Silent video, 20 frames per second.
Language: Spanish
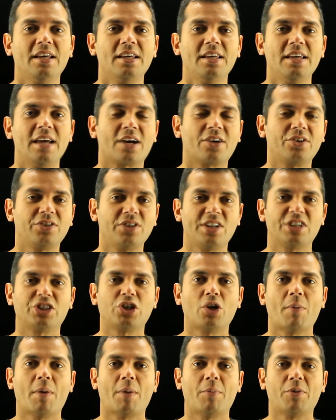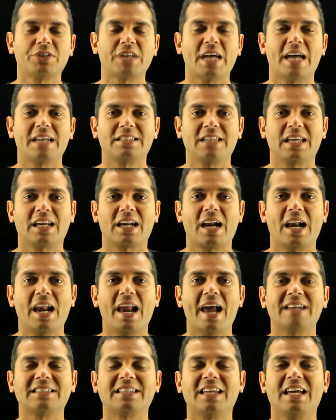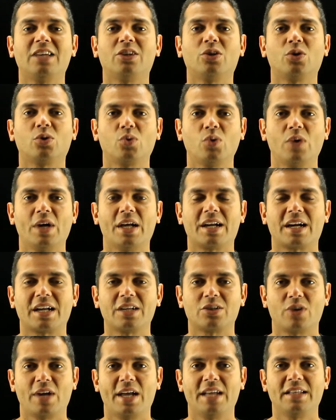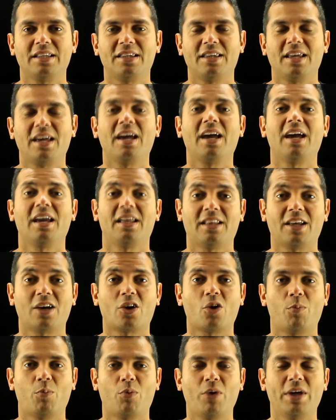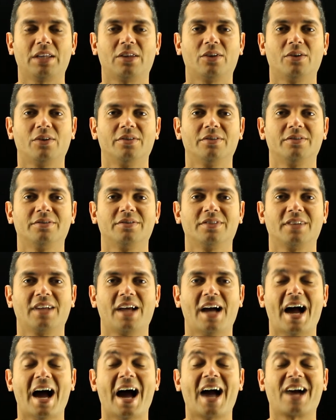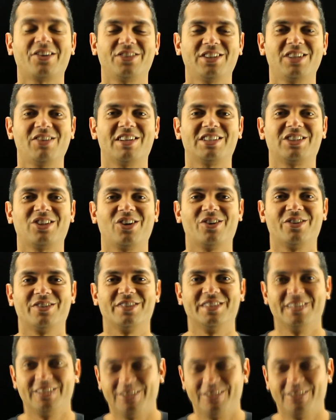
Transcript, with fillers: Y a continuación vamos a hacer las estructuras resonantes de este compuesto. A continuación.